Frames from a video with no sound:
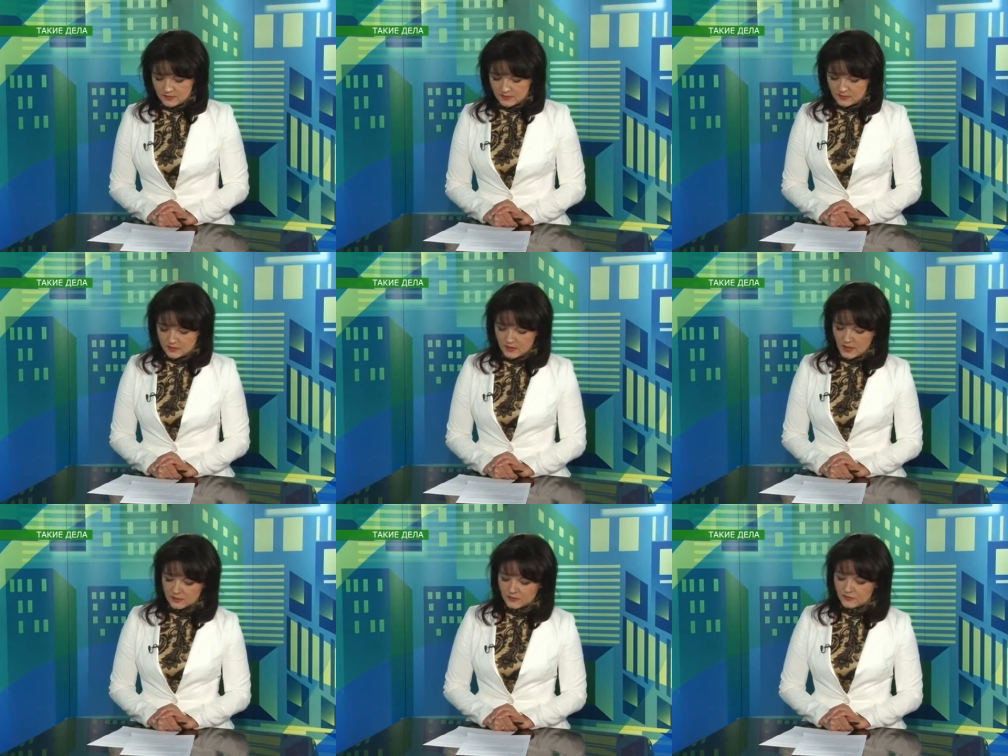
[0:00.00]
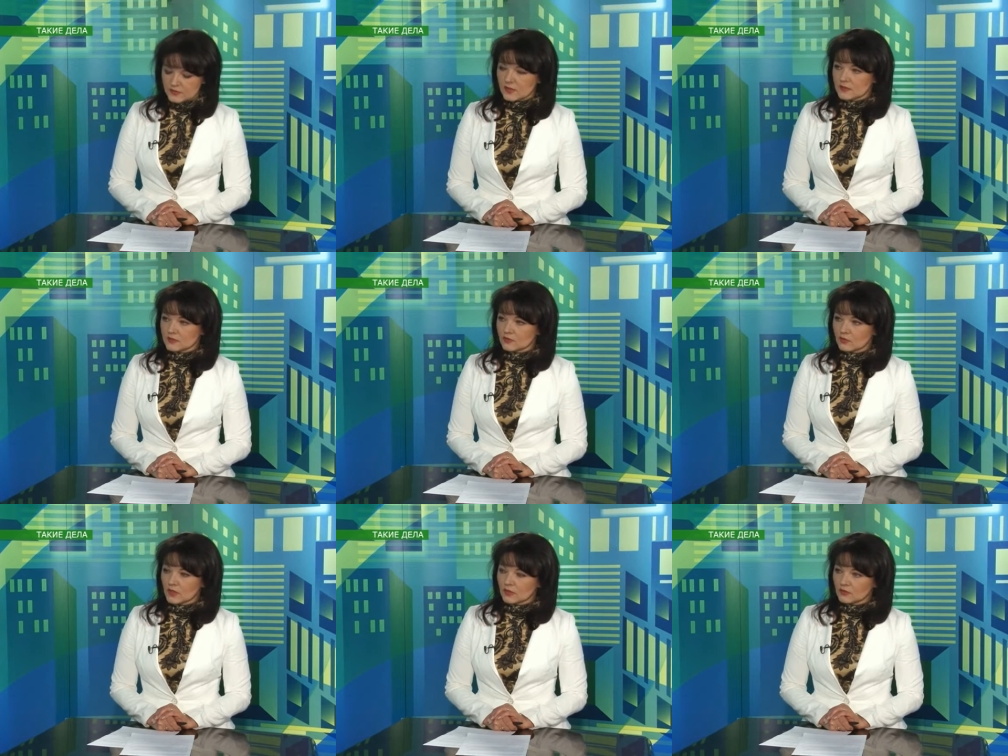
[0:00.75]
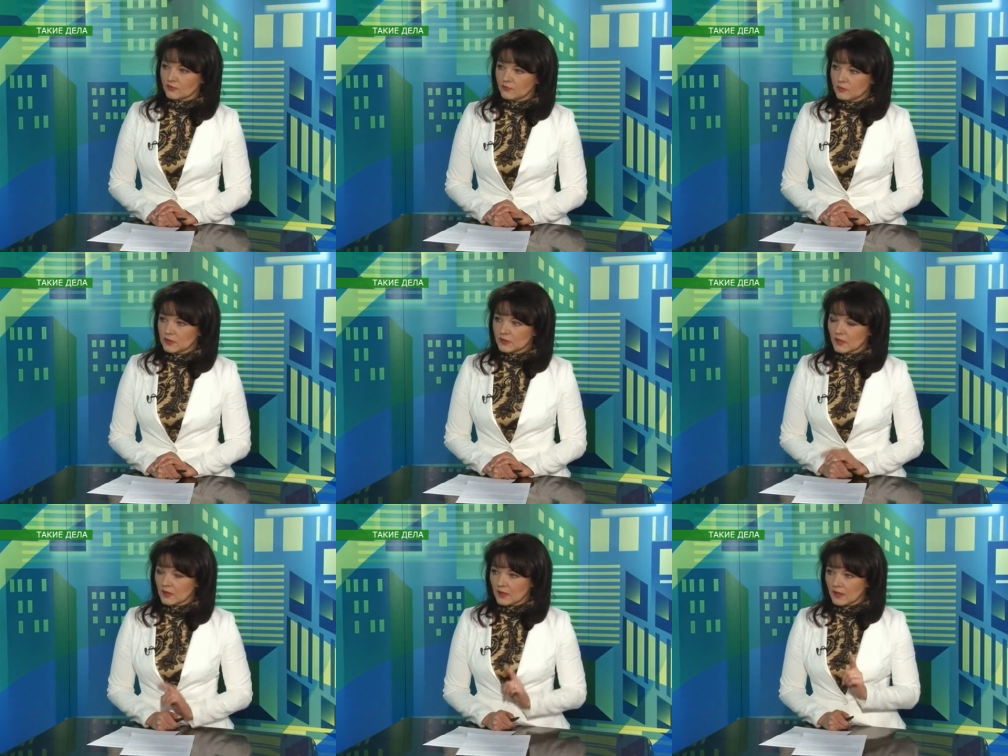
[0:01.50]
э, театров из разных уголков
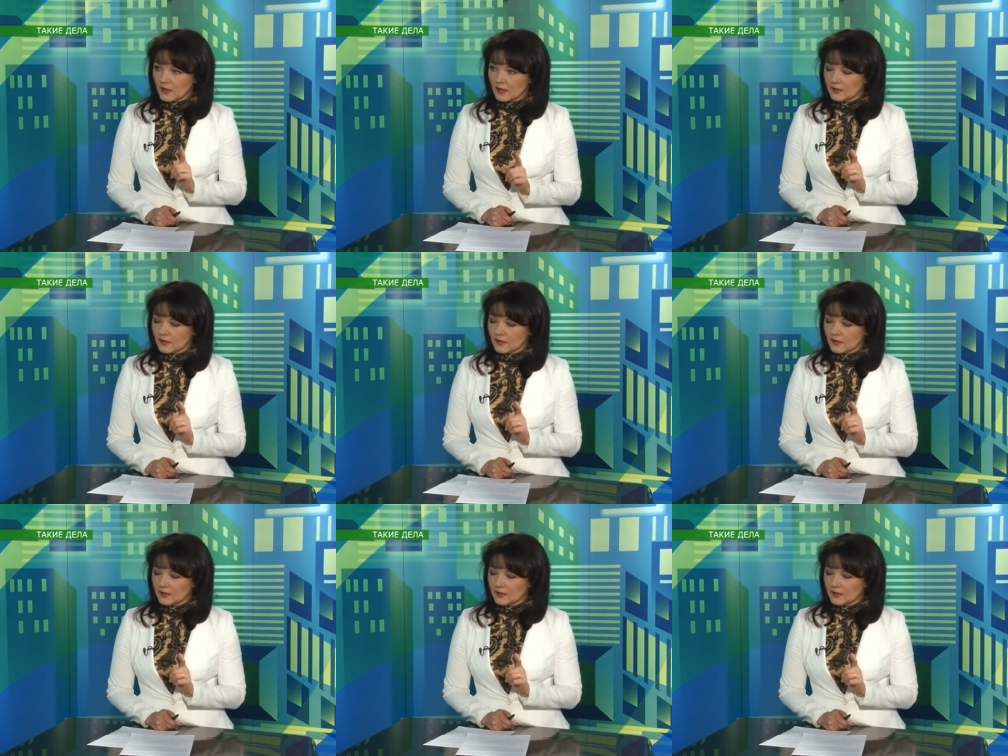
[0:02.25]
мира. Да. А,